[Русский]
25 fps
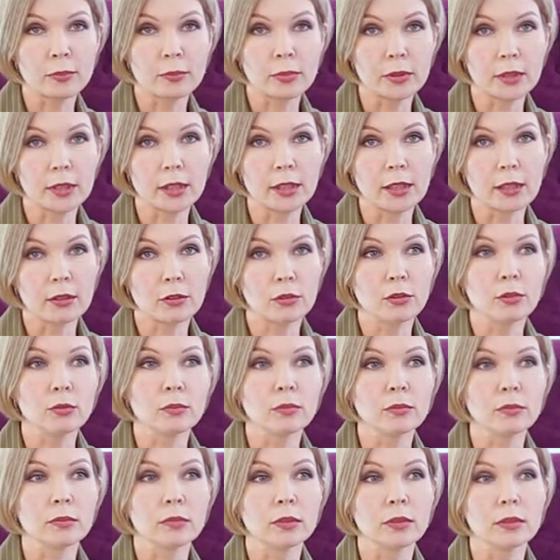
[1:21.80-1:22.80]
при
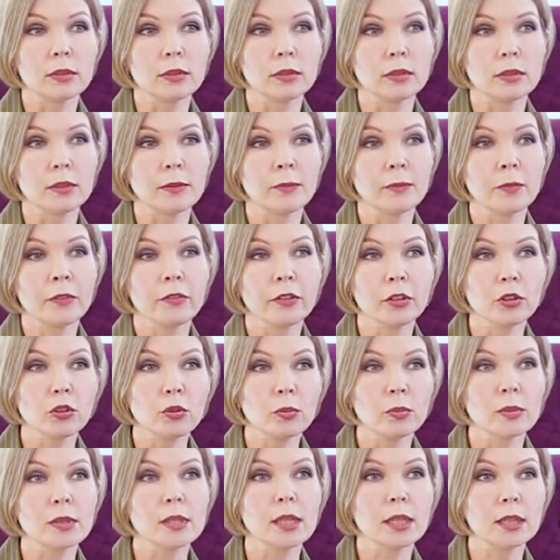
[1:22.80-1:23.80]
одном, э, в
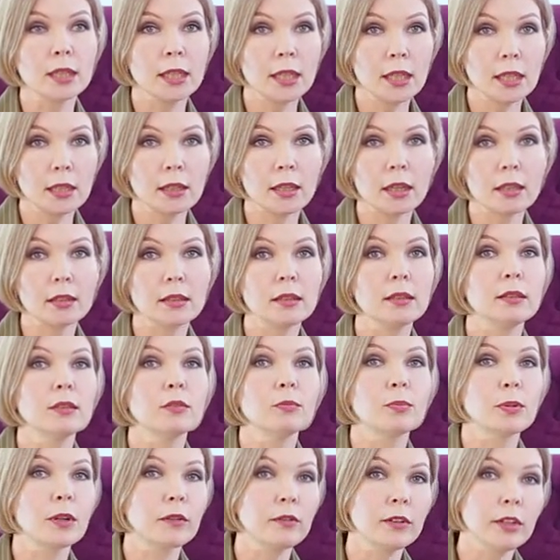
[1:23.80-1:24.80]
одном из отелей, а,
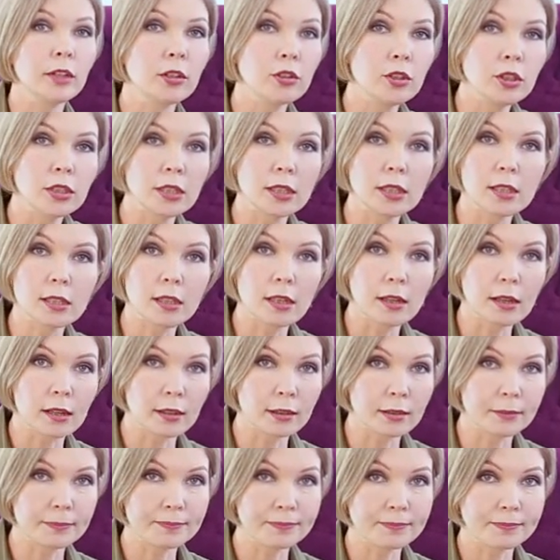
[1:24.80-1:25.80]
управляющей
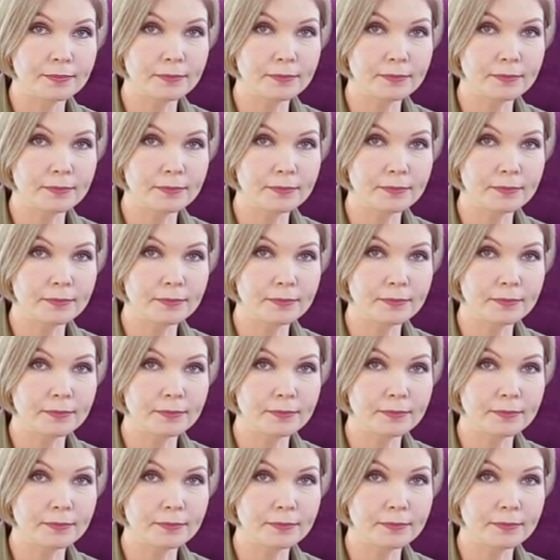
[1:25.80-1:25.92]
ресторана.